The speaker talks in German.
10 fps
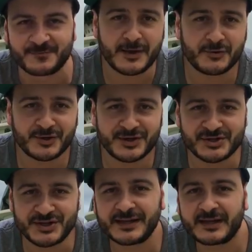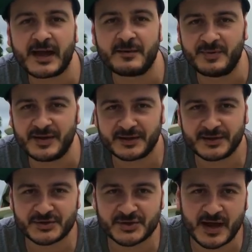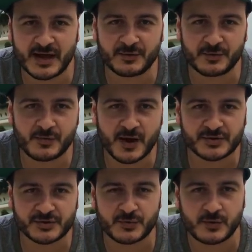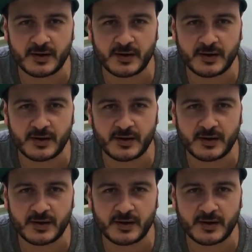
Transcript: Kein Origi, kein Bild Beric, kein Onuachu.